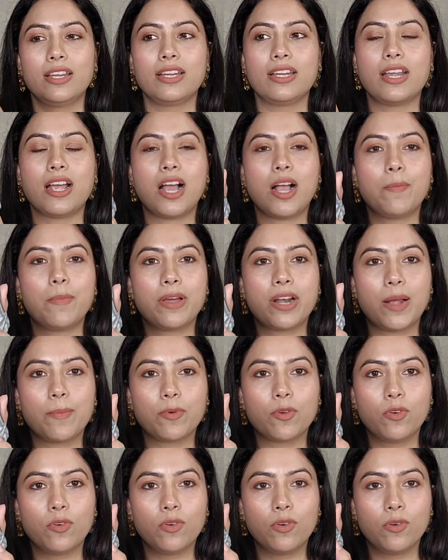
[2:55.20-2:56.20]
यहाँ पर
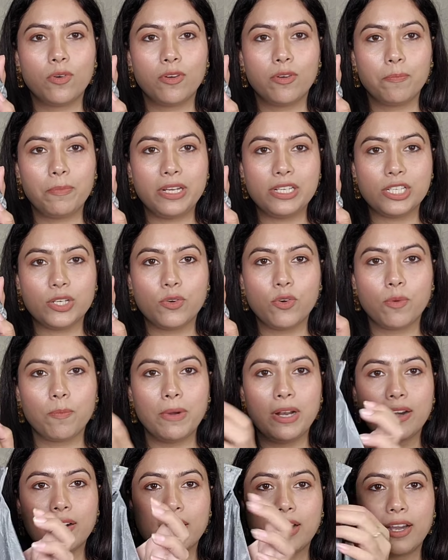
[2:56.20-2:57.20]
आपको पीछे हुक
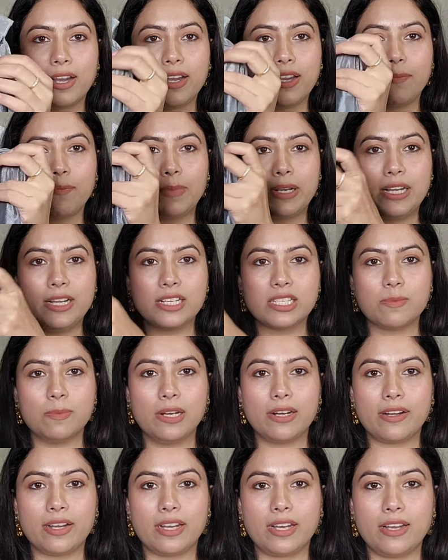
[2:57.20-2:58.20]
मिल रहा है प्लीट्स
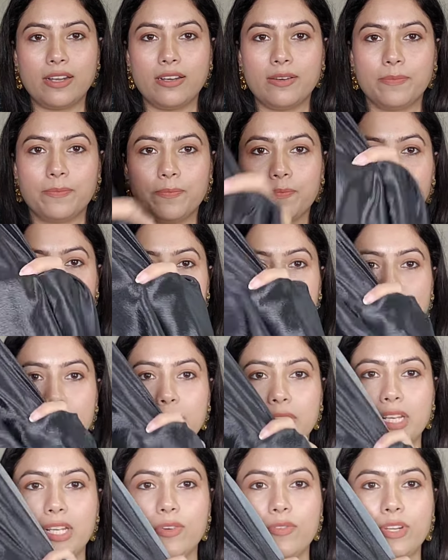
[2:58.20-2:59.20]
मिल रही हैं
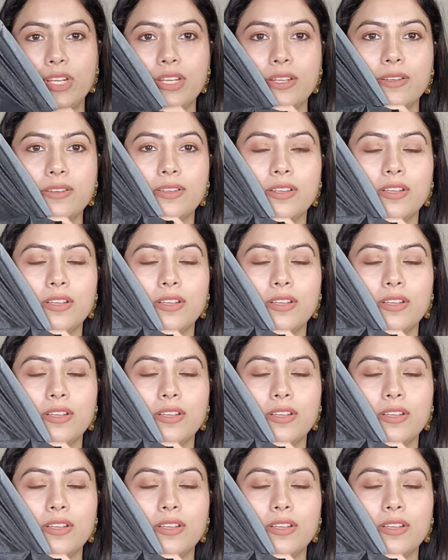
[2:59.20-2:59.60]
बनी हुई